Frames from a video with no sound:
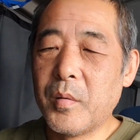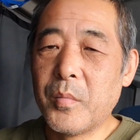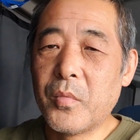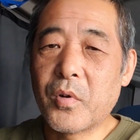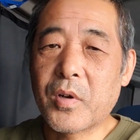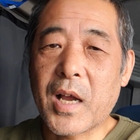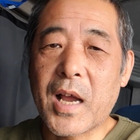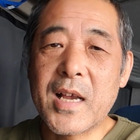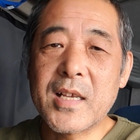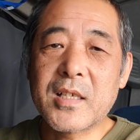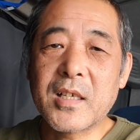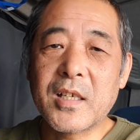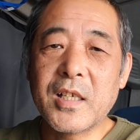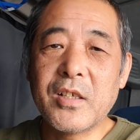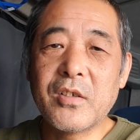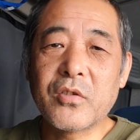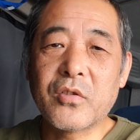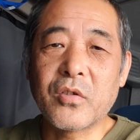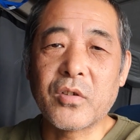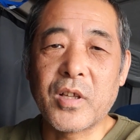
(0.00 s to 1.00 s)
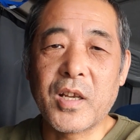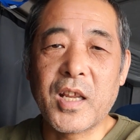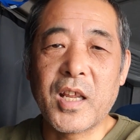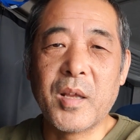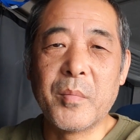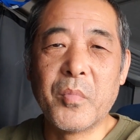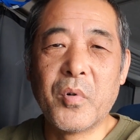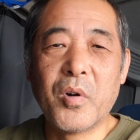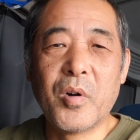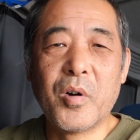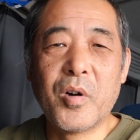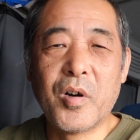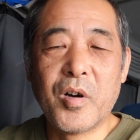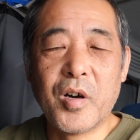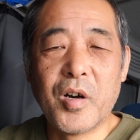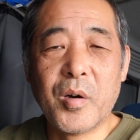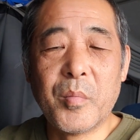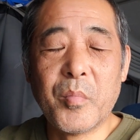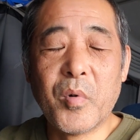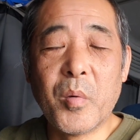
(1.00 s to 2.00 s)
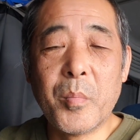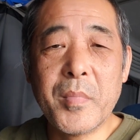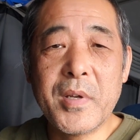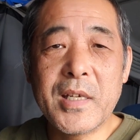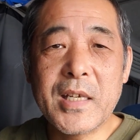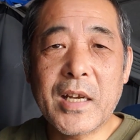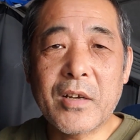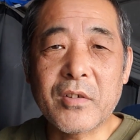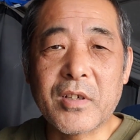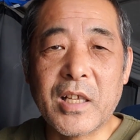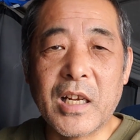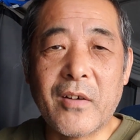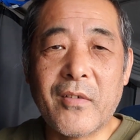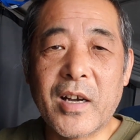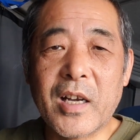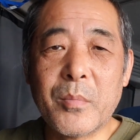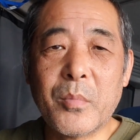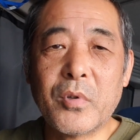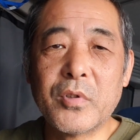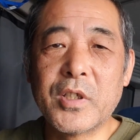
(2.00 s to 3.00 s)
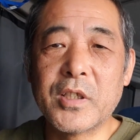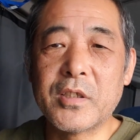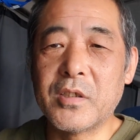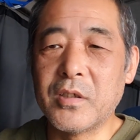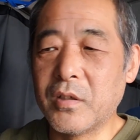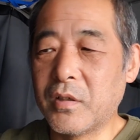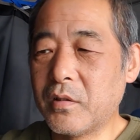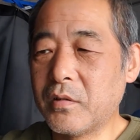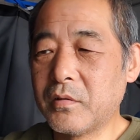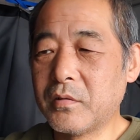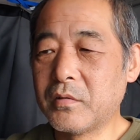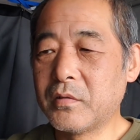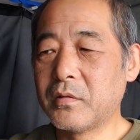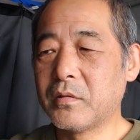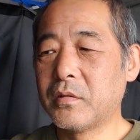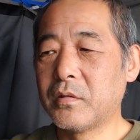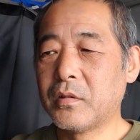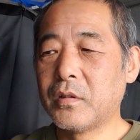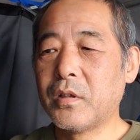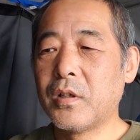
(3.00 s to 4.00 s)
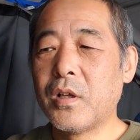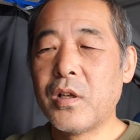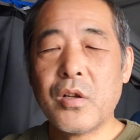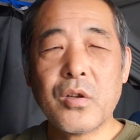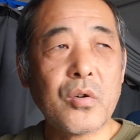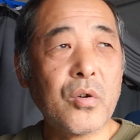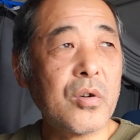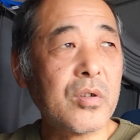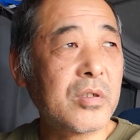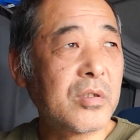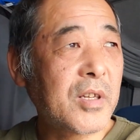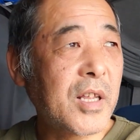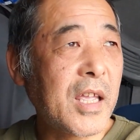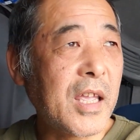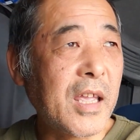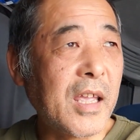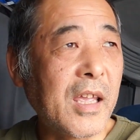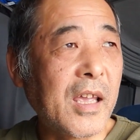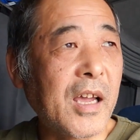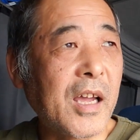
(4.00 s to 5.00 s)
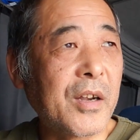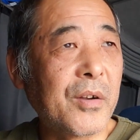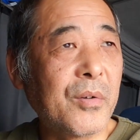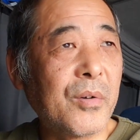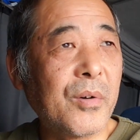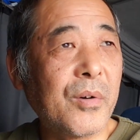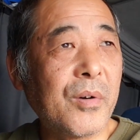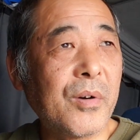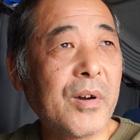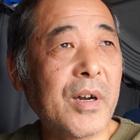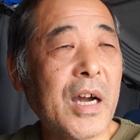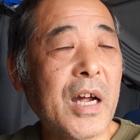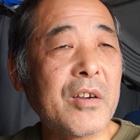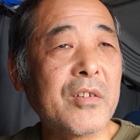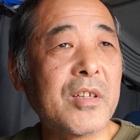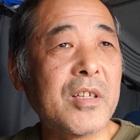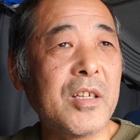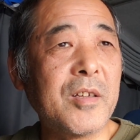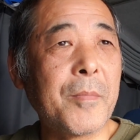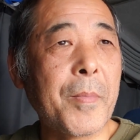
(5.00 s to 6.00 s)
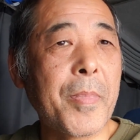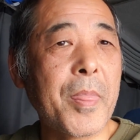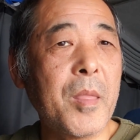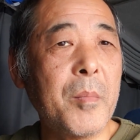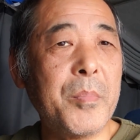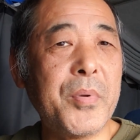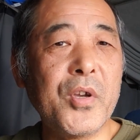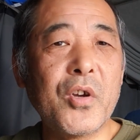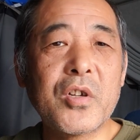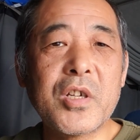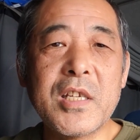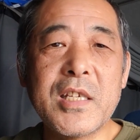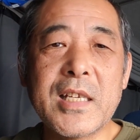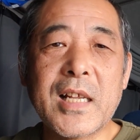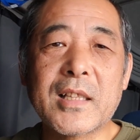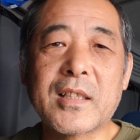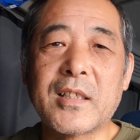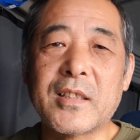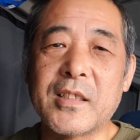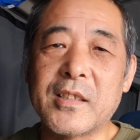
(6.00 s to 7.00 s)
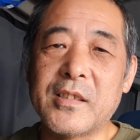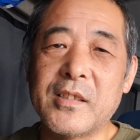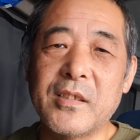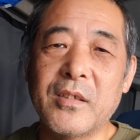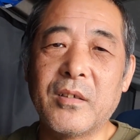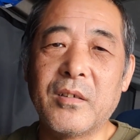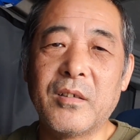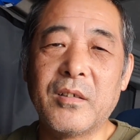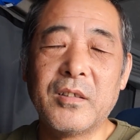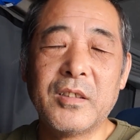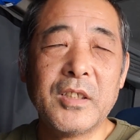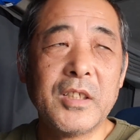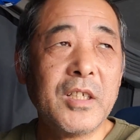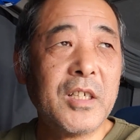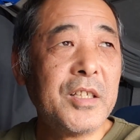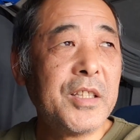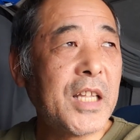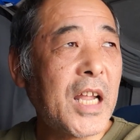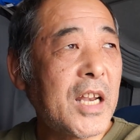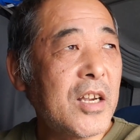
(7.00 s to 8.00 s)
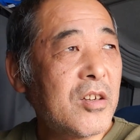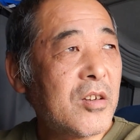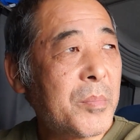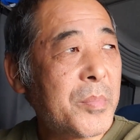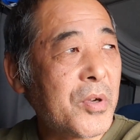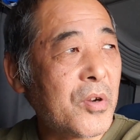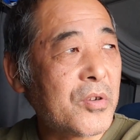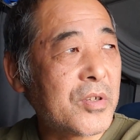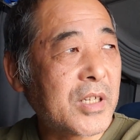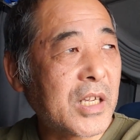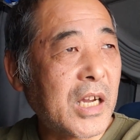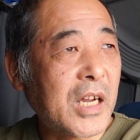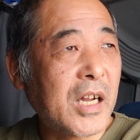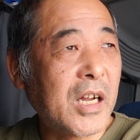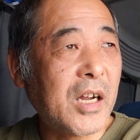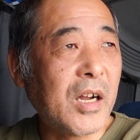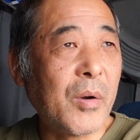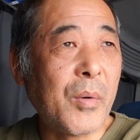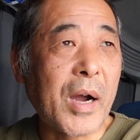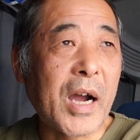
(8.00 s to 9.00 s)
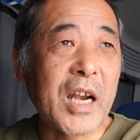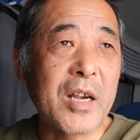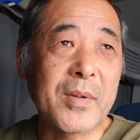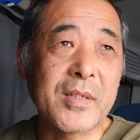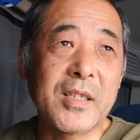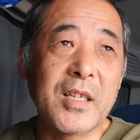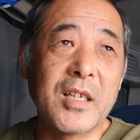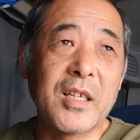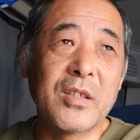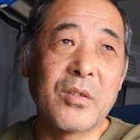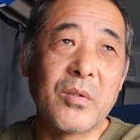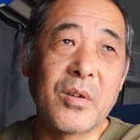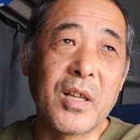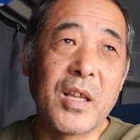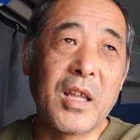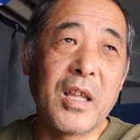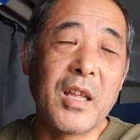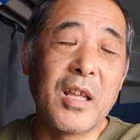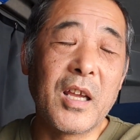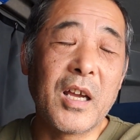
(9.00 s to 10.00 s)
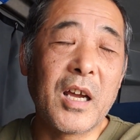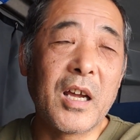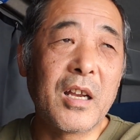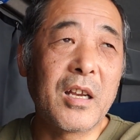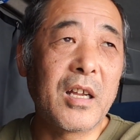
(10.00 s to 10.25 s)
もう会社にいるときね、もう、もうみんなの嫌われ者ですよ。こいつね、あの、ある日、病気になったんですよ。何の病気かわかりませんけどね。